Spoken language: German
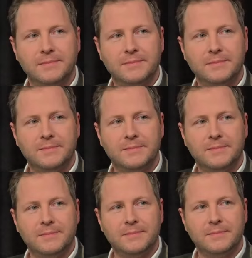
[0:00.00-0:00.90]
willkommen beim
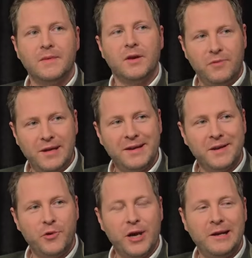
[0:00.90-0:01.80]
Kurier. Vielen
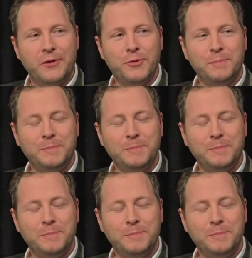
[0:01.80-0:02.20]
Dank für die Einladung.